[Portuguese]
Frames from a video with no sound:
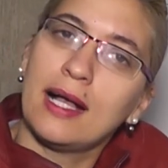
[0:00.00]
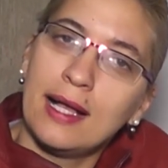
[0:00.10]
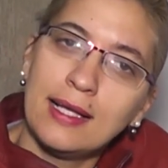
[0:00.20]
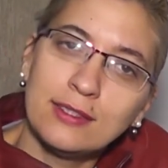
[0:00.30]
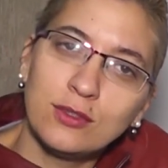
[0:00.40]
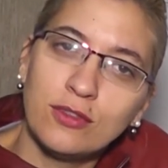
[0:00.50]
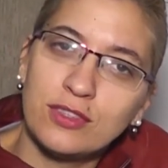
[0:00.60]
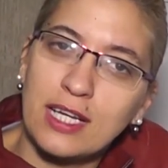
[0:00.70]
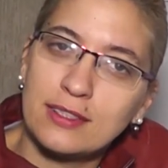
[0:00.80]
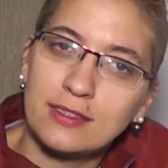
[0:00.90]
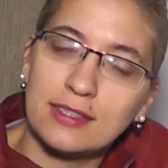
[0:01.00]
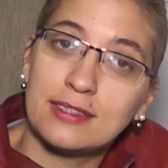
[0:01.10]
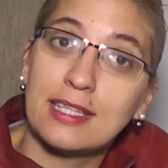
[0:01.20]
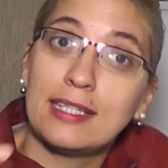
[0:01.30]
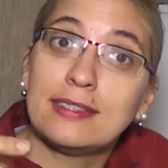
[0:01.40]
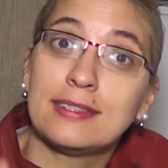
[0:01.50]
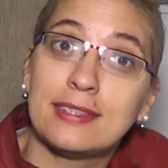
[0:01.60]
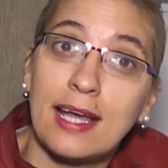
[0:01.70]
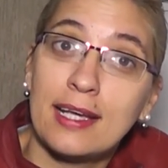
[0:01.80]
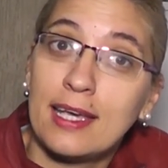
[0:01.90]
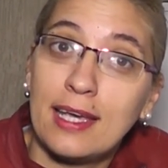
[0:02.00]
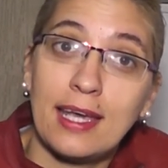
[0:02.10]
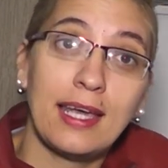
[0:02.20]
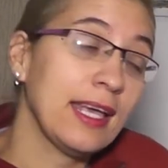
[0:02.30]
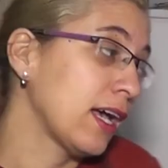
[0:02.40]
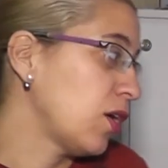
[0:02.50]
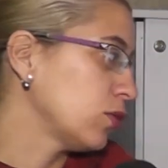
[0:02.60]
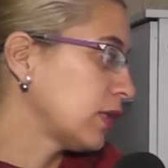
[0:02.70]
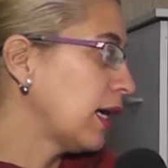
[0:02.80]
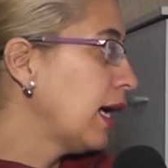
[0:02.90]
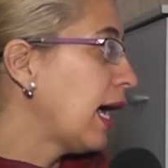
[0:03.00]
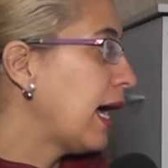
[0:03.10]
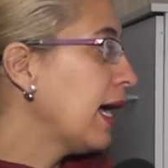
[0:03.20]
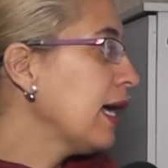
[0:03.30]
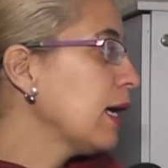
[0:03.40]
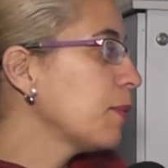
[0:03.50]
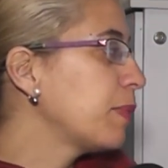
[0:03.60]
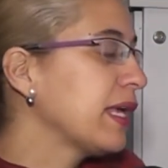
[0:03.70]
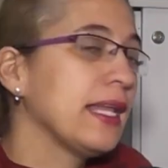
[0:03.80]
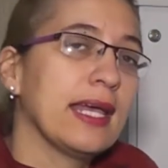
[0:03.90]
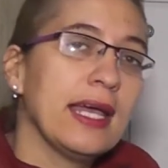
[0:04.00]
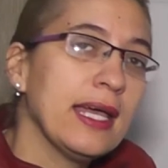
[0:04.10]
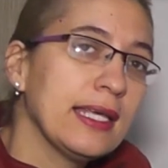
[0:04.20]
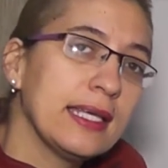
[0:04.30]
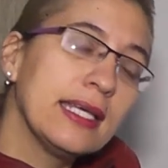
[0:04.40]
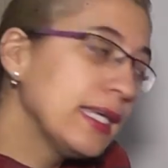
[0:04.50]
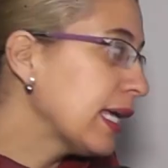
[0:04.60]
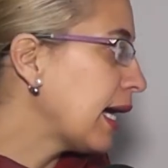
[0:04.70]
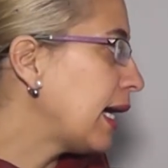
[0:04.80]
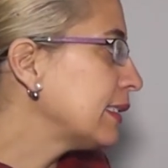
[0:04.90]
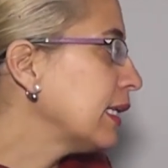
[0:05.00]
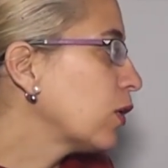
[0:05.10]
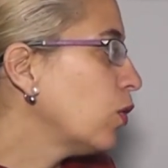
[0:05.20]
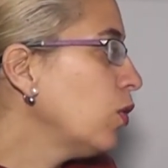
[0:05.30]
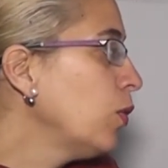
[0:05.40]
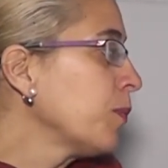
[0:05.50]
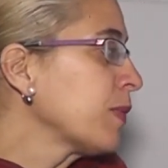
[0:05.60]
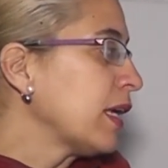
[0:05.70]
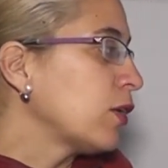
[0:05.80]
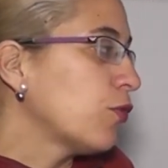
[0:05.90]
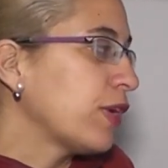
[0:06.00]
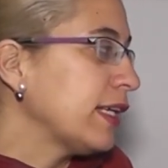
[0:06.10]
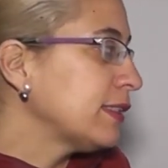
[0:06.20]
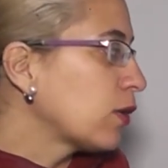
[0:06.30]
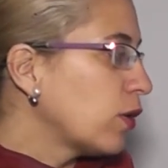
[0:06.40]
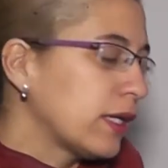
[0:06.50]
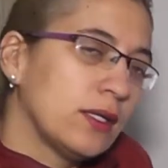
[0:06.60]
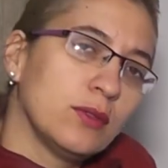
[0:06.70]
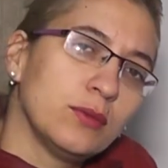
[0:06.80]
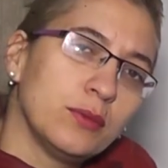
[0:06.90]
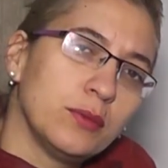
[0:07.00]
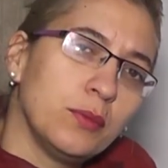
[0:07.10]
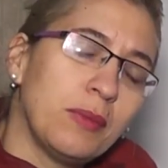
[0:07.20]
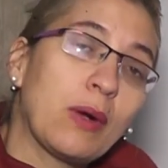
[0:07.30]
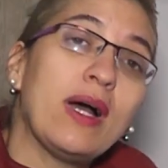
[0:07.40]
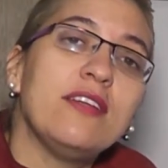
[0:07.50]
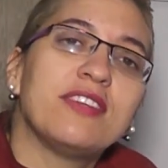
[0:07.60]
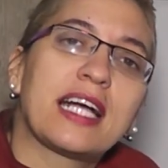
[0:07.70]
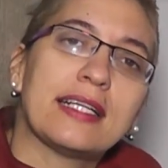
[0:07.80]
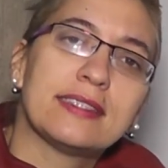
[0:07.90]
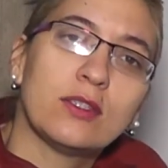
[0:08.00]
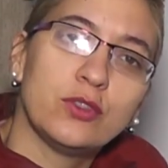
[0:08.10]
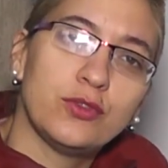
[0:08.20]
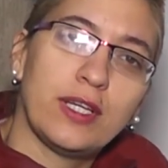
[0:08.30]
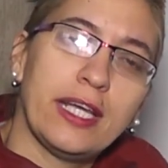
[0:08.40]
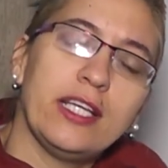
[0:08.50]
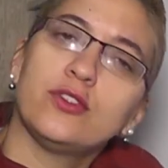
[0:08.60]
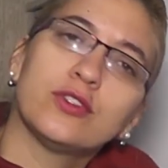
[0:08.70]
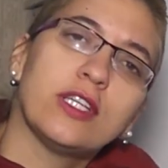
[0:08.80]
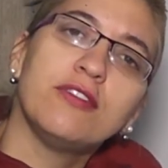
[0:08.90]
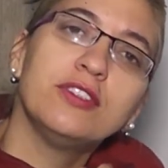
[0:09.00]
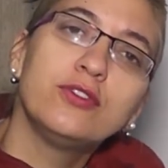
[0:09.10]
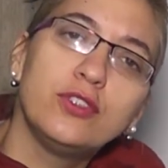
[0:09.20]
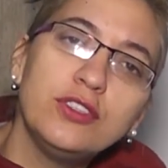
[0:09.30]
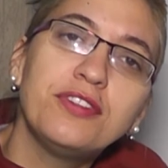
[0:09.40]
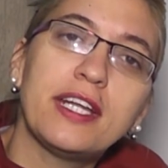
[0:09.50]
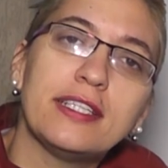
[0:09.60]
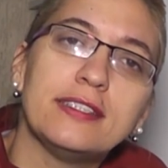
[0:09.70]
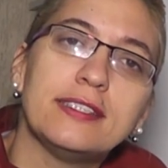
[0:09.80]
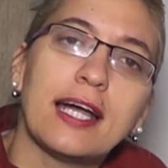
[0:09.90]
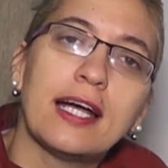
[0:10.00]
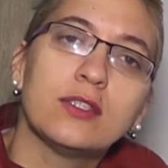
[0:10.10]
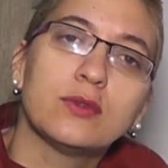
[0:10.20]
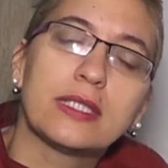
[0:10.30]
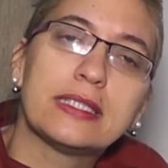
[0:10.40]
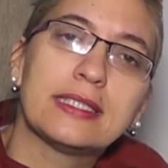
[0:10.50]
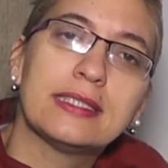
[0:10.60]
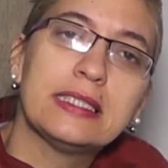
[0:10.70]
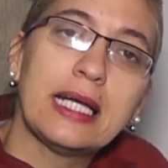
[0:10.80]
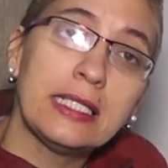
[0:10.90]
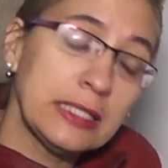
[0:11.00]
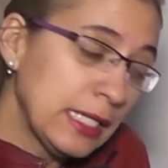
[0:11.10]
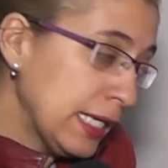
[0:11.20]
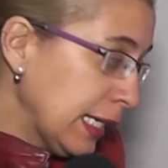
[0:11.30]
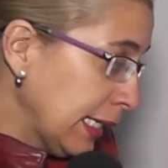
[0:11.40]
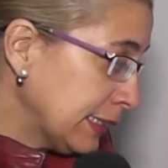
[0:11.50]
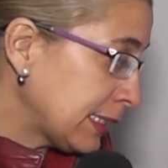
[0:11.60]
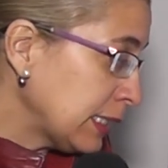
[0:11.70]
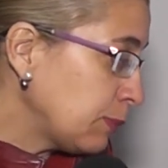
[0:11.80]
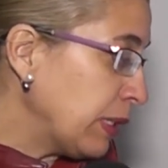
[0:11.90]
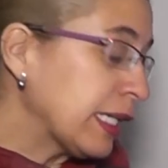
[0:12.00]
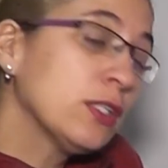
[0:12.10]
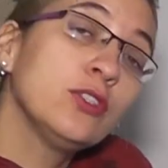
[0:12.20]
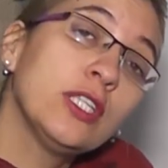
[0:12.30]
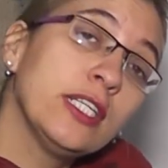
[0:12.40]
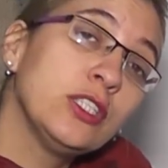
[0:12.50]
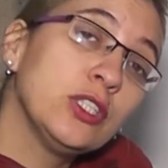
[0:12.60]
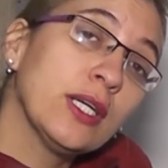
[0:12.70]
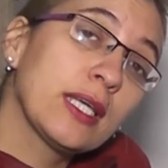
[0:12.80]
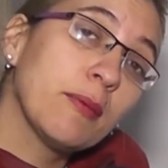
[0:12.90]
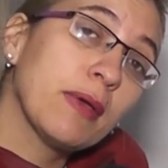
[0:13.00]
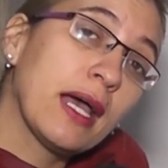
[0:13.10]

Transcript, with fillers: as novidades da cidade seguem em alta. A PLR e a Artecom, que oferece agora um, uma qualificação diferente, um serviço diferenciado aqui na cidade, está explicando direitinho aqui